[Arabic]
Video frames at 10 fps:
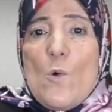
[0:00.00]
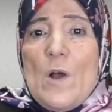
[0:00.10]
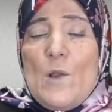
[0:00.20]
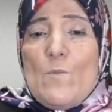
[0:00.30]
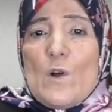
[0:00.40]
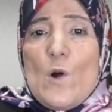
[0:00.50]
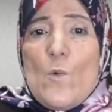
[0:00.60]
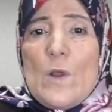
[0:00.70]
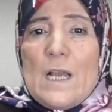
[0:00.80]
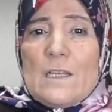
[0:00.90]
وعن
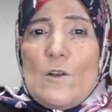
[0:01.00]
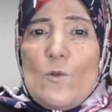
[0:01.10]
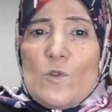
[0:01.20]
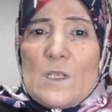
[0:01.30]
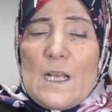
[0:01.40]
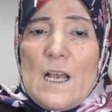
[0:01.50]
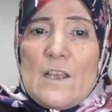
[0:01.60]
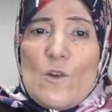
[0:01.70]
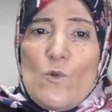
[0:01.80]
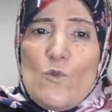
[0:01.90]
مكونات الأسرة
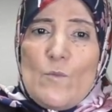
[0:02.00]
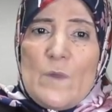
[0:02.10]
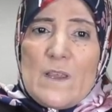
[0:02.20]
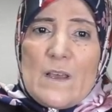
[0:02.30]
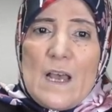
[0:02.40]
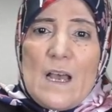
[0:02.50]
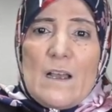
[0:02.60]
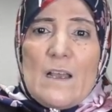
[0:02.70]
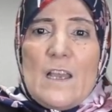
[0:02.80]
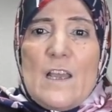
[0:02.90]
يقول
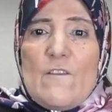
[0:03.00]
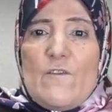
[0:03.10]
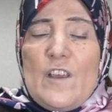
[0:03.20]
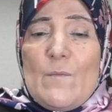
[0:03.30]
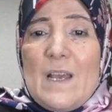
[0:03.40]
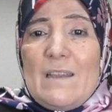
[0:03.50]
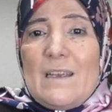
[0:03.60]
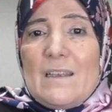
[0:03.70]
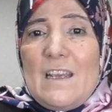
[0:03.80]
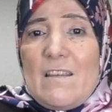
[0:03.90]
الميثاق في
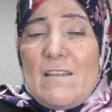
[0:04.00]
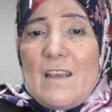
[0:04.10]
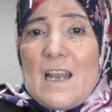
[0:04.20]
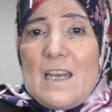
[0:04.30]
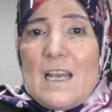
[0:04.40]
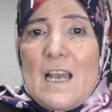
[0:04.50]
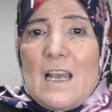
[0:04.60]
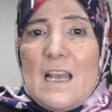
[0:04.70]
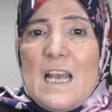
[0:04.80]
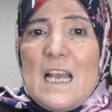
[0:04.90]
مادته الثانية
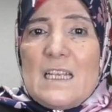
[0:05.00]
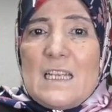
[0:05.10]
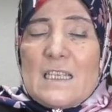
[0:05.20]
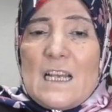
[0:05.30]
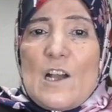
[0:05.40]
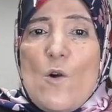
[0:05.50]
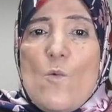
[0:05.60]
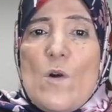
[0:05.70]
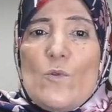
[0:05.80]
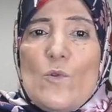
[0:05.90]

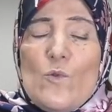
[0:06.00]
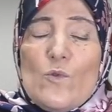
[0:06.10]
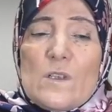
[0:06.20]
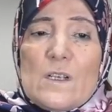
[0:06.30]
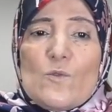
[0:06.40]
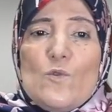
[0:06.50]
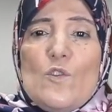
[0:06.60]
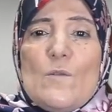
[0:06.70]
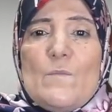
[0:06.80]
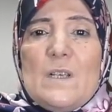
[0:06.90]
تتكون
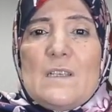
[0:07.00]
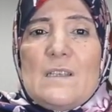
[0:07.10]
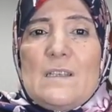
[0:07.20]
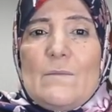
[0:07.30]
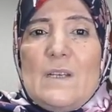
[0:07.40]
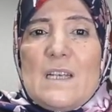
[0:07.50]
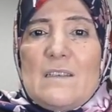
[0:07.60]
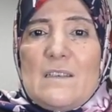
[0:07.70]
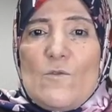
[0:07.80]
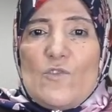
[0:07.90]
الأسرة من من
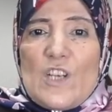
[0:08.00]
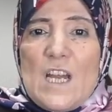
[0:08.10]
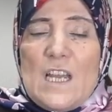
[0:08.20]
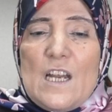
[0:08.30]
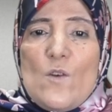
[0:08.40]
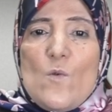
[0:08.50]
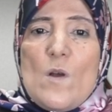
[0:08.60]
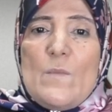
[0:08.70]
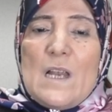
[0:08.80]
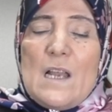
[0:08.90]
الزوجين
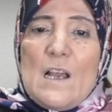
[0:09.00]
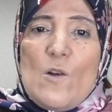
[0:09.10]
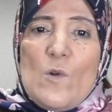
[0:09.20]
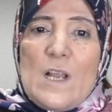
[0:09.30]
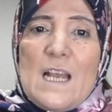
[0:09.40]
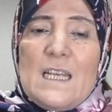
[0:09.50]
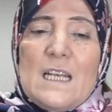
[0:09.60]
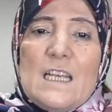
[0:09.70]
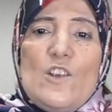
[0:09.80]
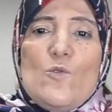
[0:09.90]
ومن
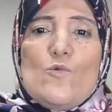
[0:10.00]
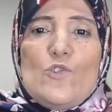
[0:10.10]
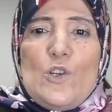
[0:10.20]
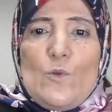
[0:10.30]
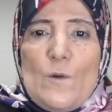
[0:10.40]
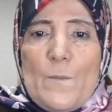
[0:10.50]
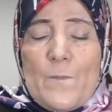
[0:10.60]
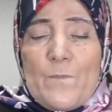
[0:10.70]
الأولاد إن وجدوا